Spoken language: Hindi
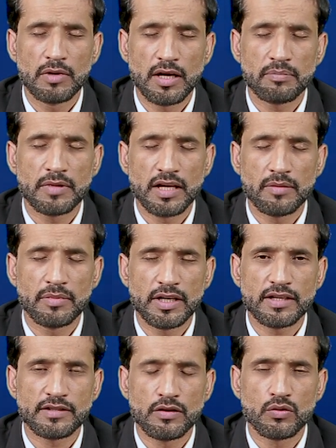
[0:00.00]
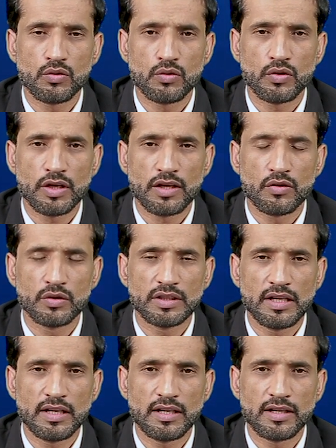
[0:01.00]
बाप का एक बेटा ज़रूर उन्होंने खो
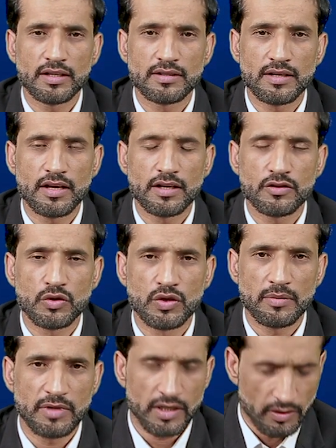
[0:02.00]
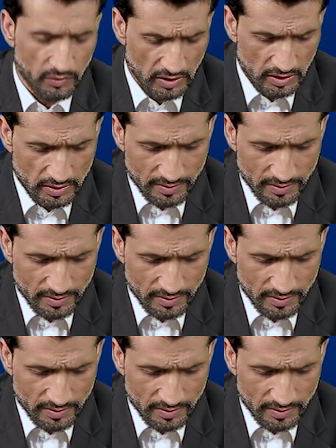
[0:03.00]
दिया है लेकिन ज़ाहिर है छोटा बेटा उनका